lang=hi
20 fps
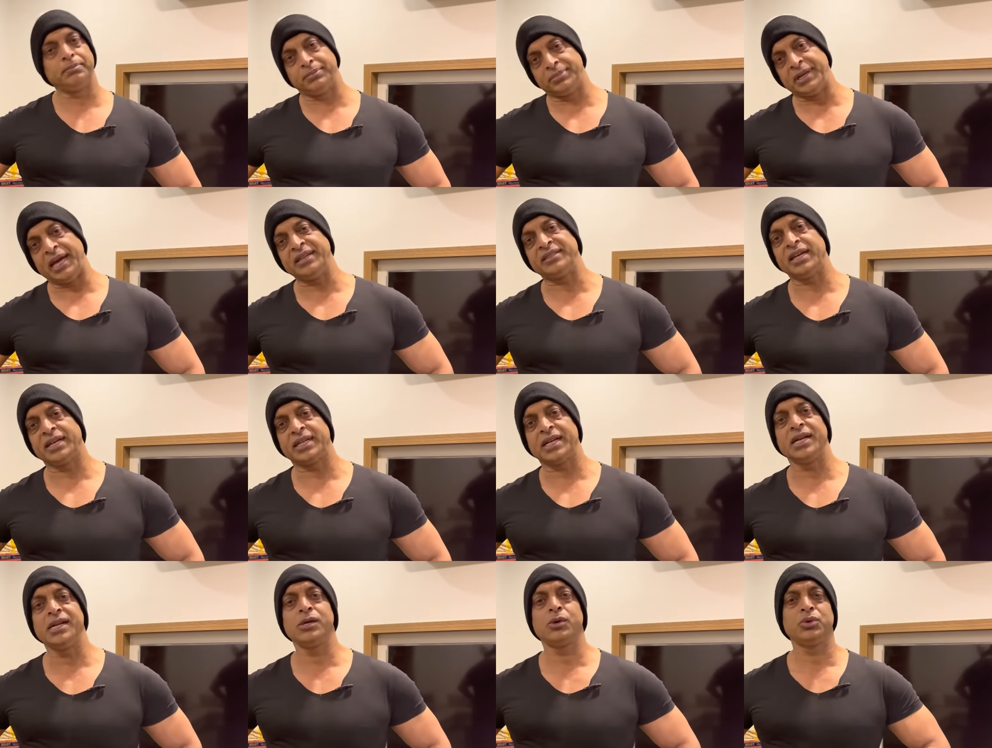
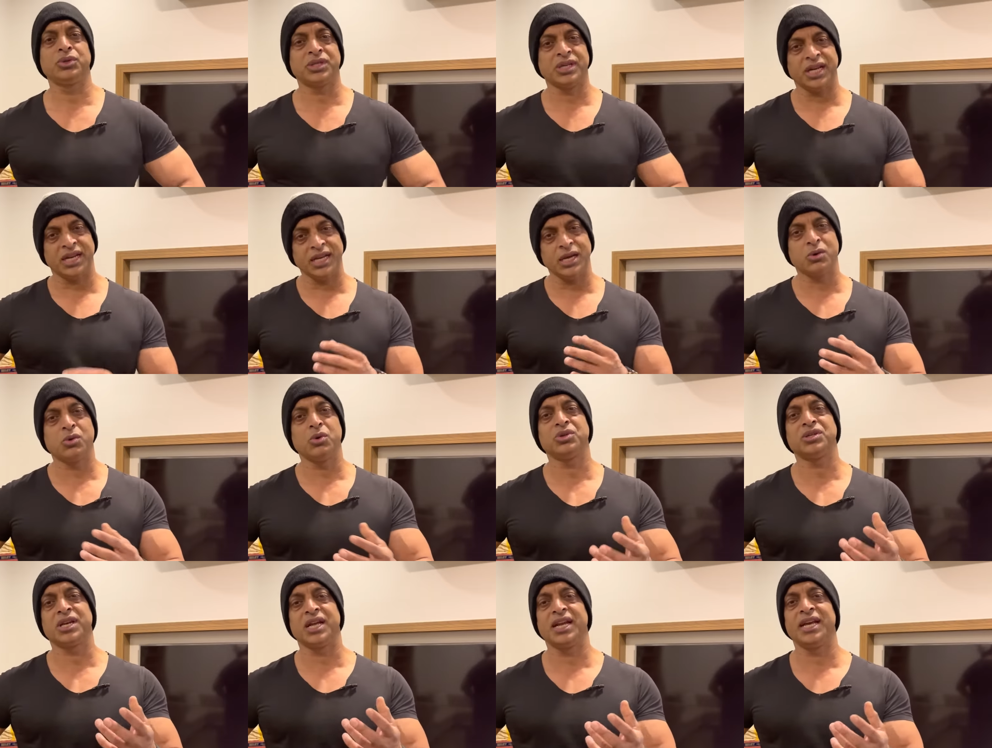डाइसेक्ट करने की कोशिश करेंगे
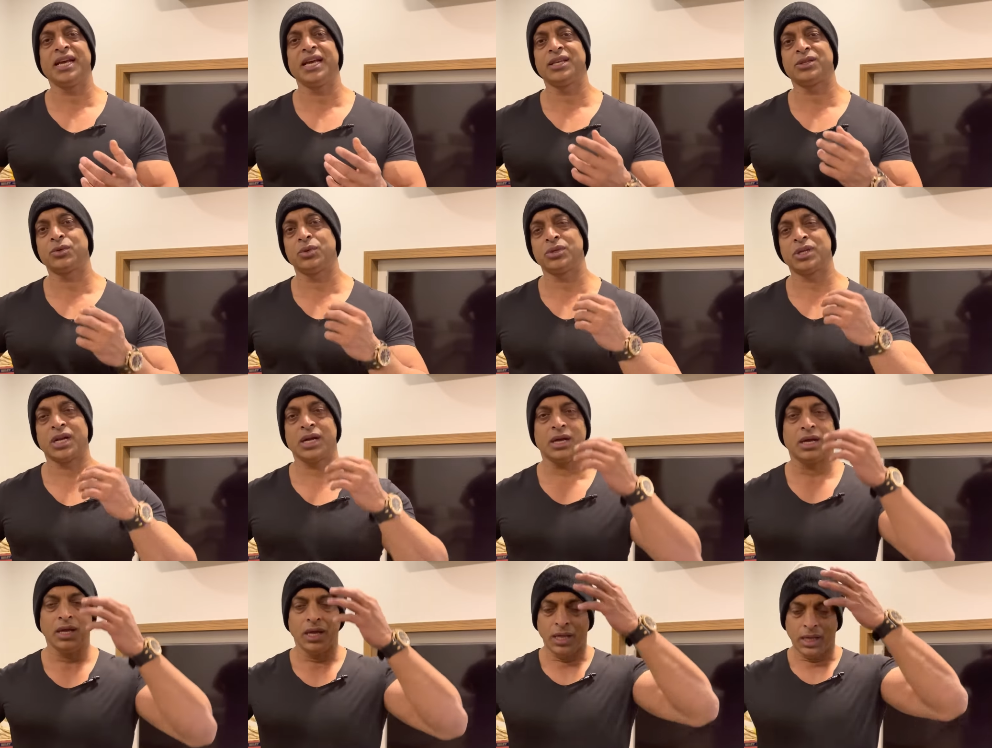कोशिश करेंगे इसको
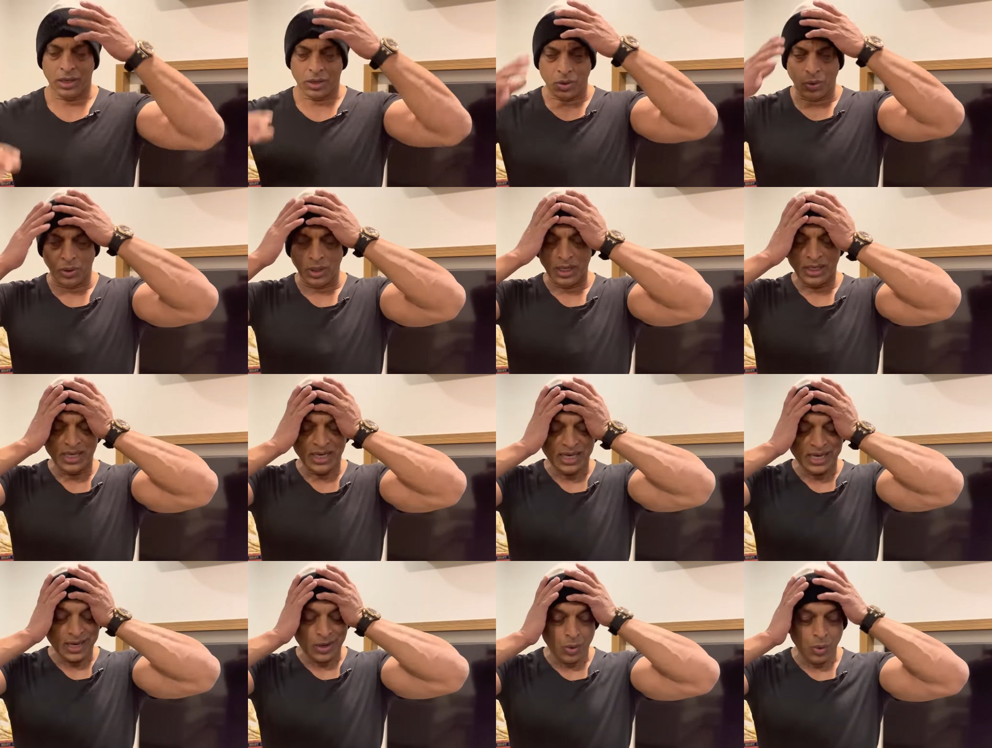ज़रा खोलने
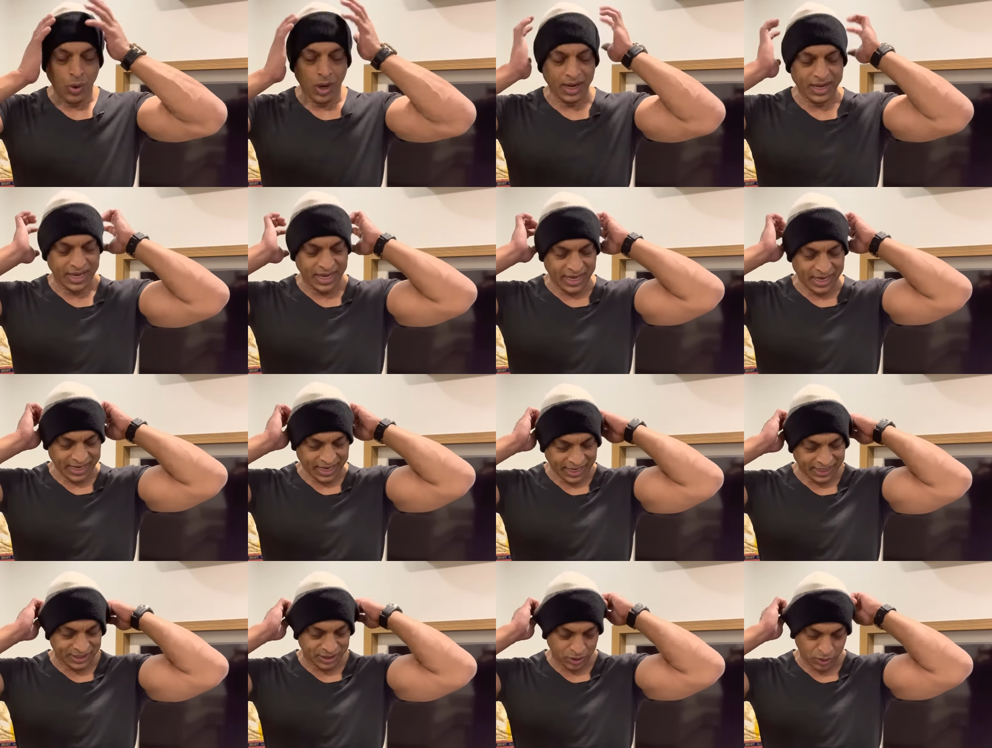की कि हुआ क्या
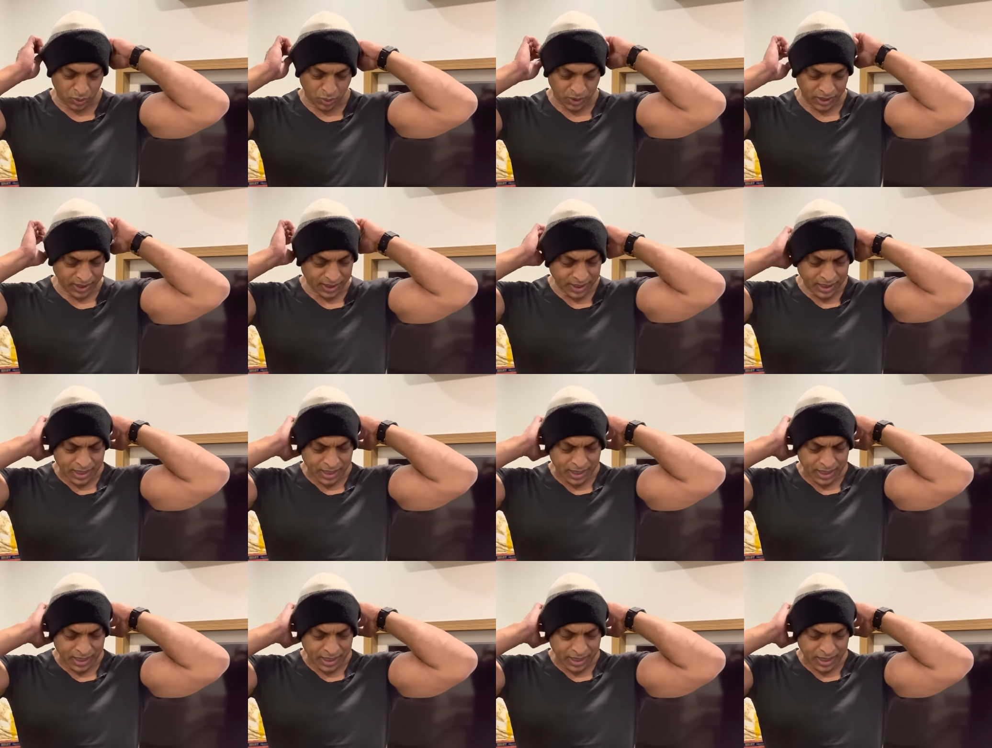कैसे हुआ